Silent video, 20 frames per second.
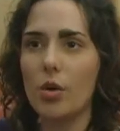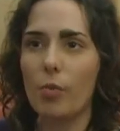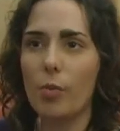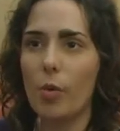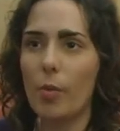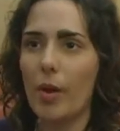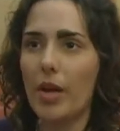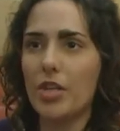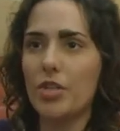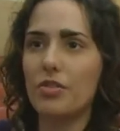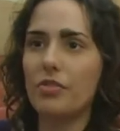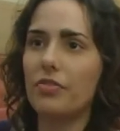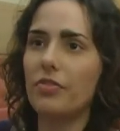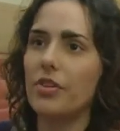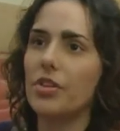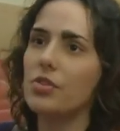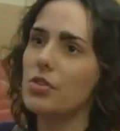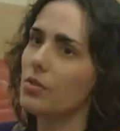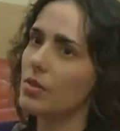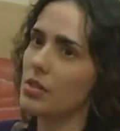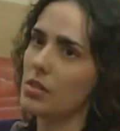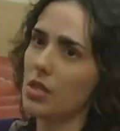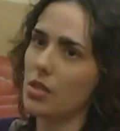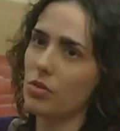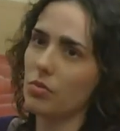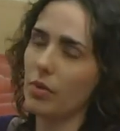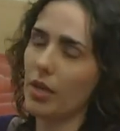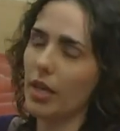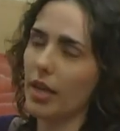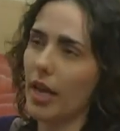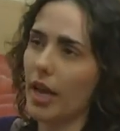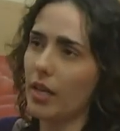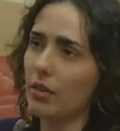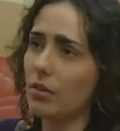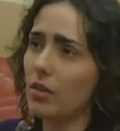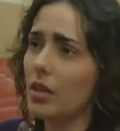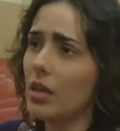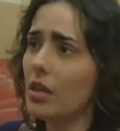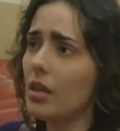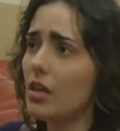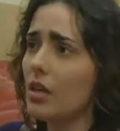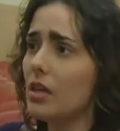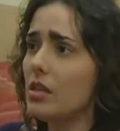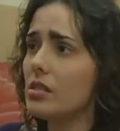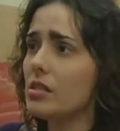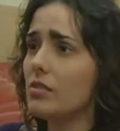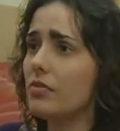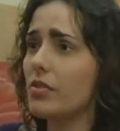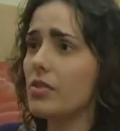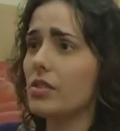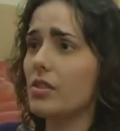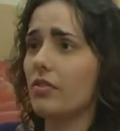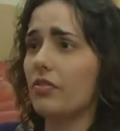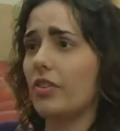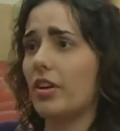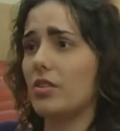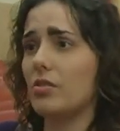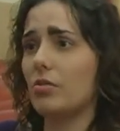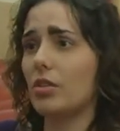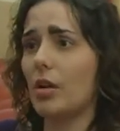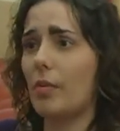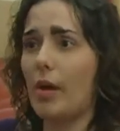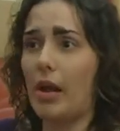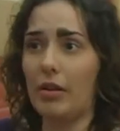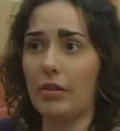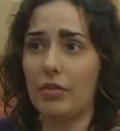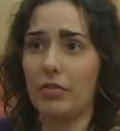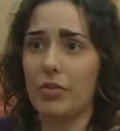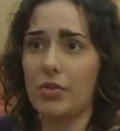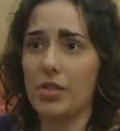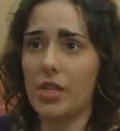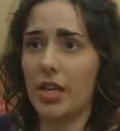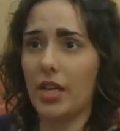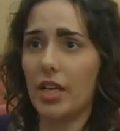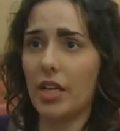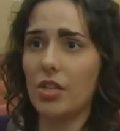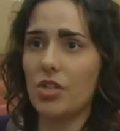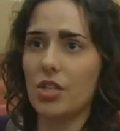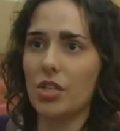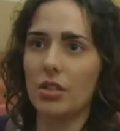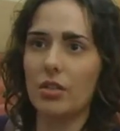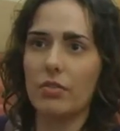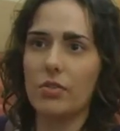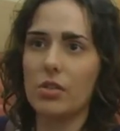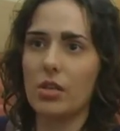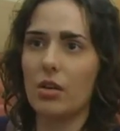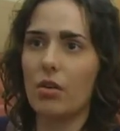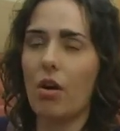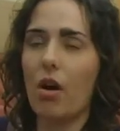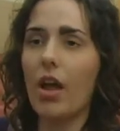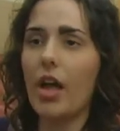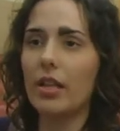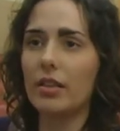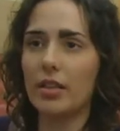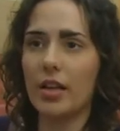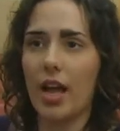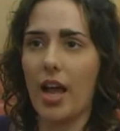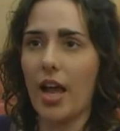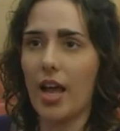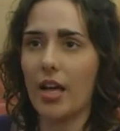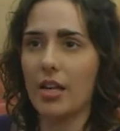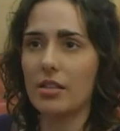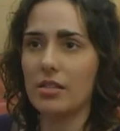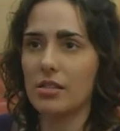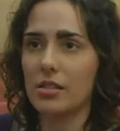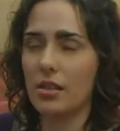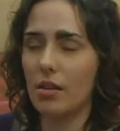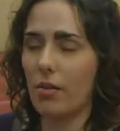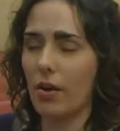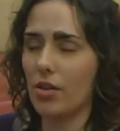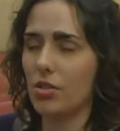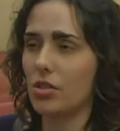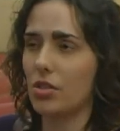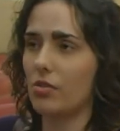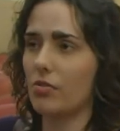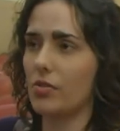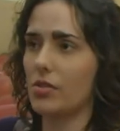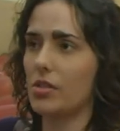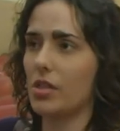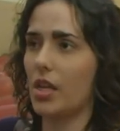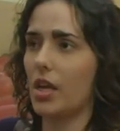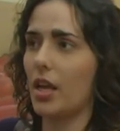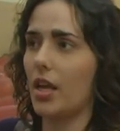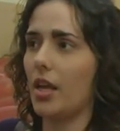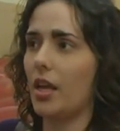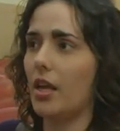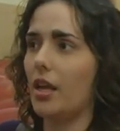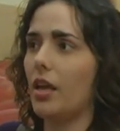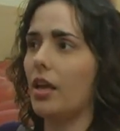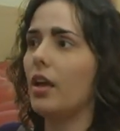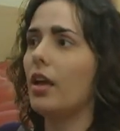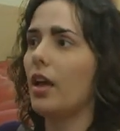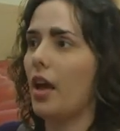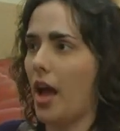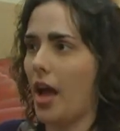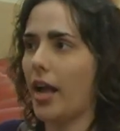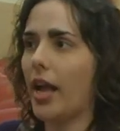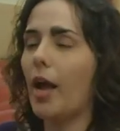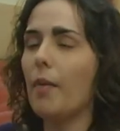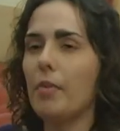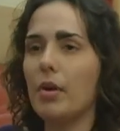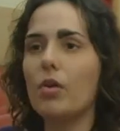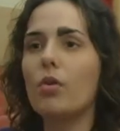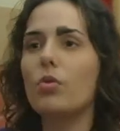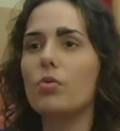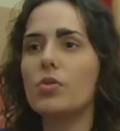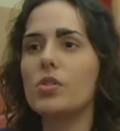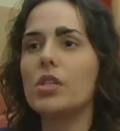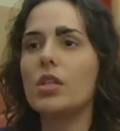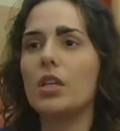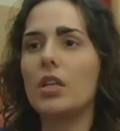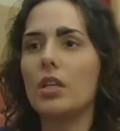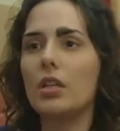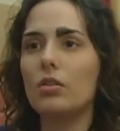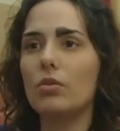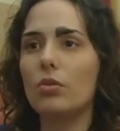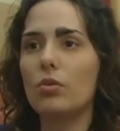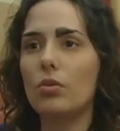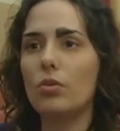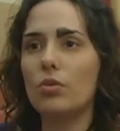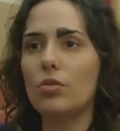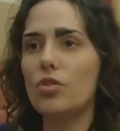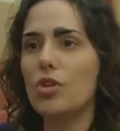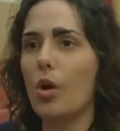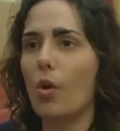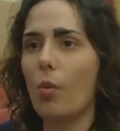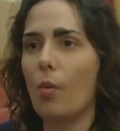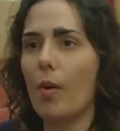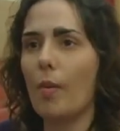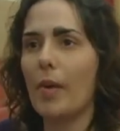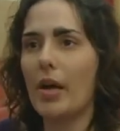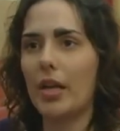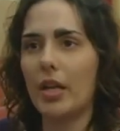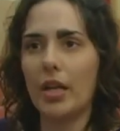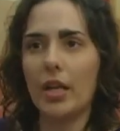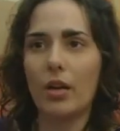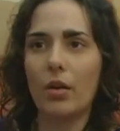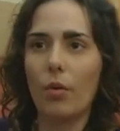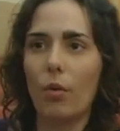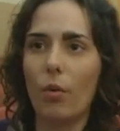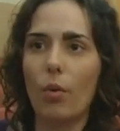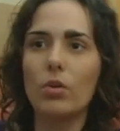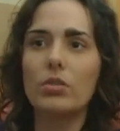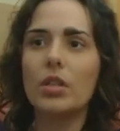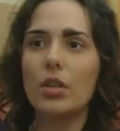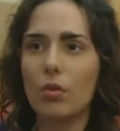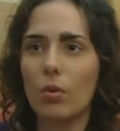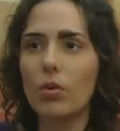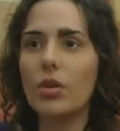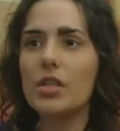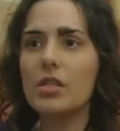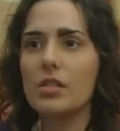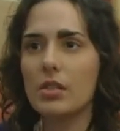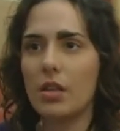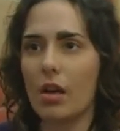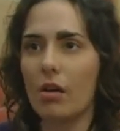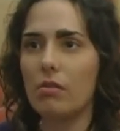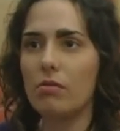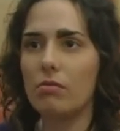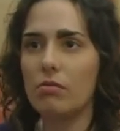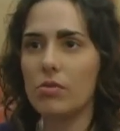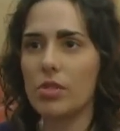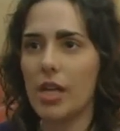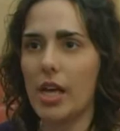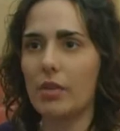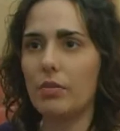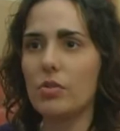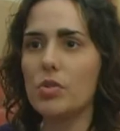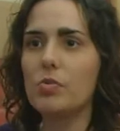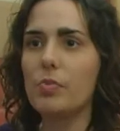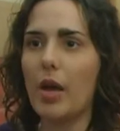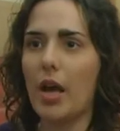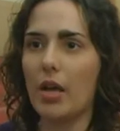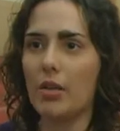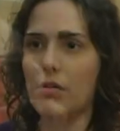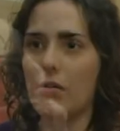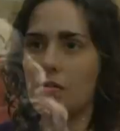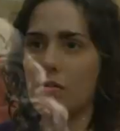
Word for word: ou por mais difícil que seja o mercado, se você faz um trabalho em que você acredita, você corre atrás, eu acho que você acaba conseguindo, de alguma maneira ou outra, conquistar um certo espaço,